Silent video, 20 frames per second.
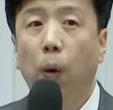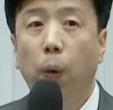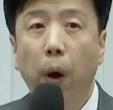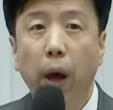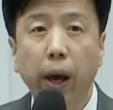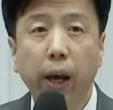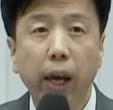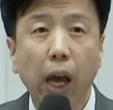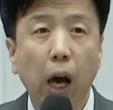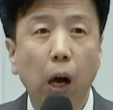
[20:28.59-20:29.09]

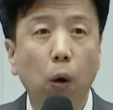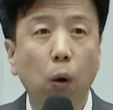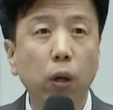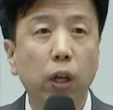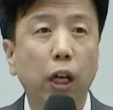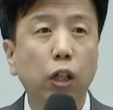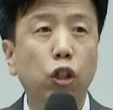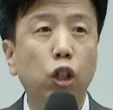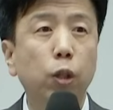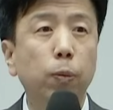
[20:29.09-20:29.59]
회개하고
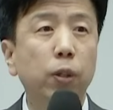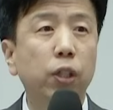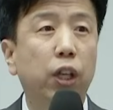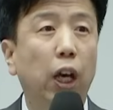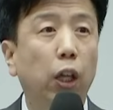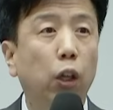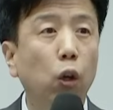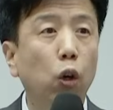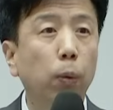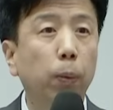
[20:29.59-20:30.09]
예수님을
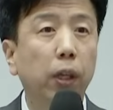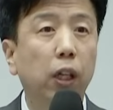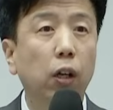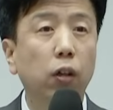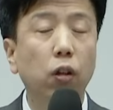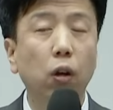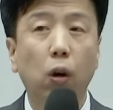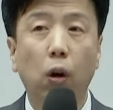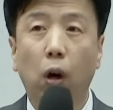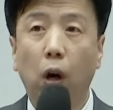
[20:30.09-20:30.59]
제대로
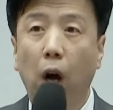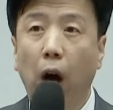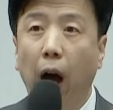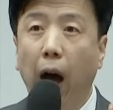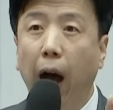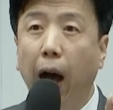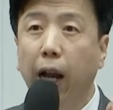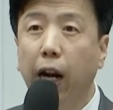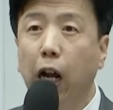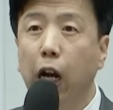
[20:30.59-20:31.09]
믿어서
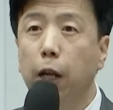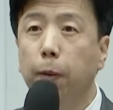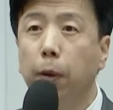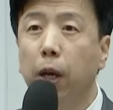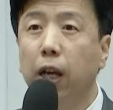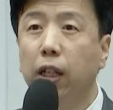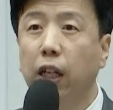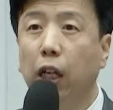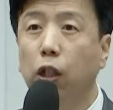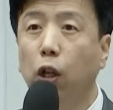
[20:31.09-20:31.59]

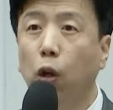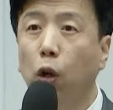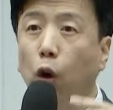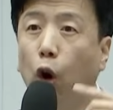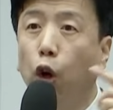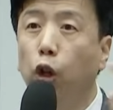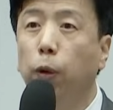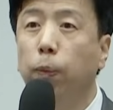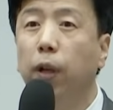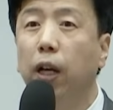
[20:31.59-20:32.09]
하나님의 자녀로
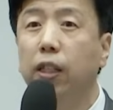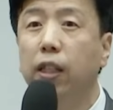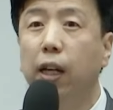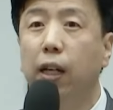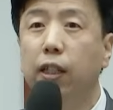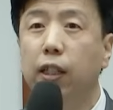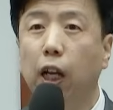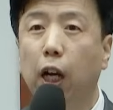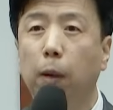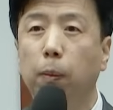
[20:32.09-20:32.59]
거듭나지
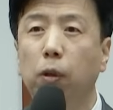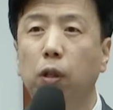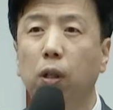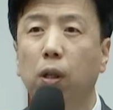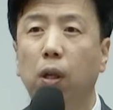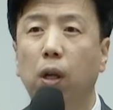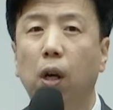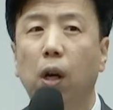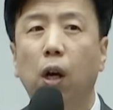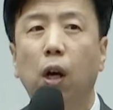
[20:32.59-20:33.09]
않은
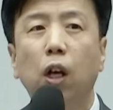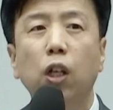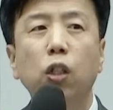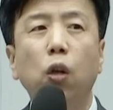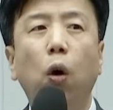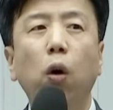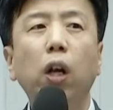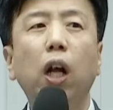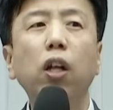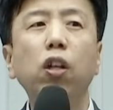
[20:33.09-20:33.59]
사람은
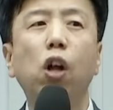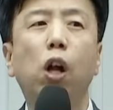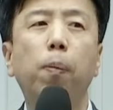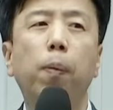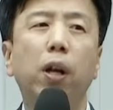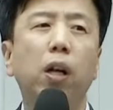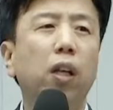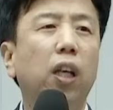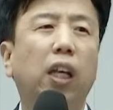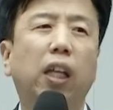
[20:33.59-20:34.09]
선한
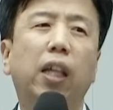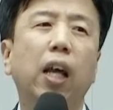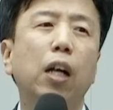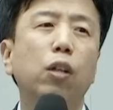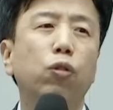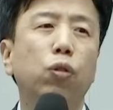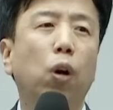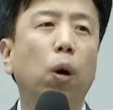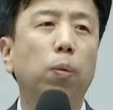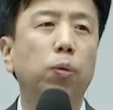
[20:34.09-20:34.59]
열매를 기대할
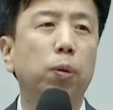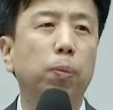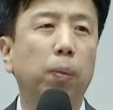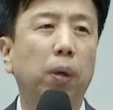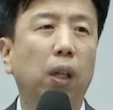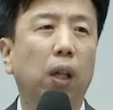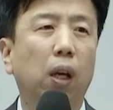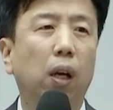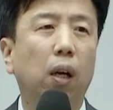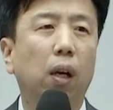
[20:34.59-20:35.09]
수가
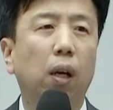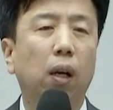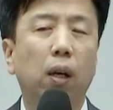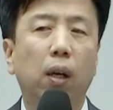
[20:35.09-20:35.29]
없습니다.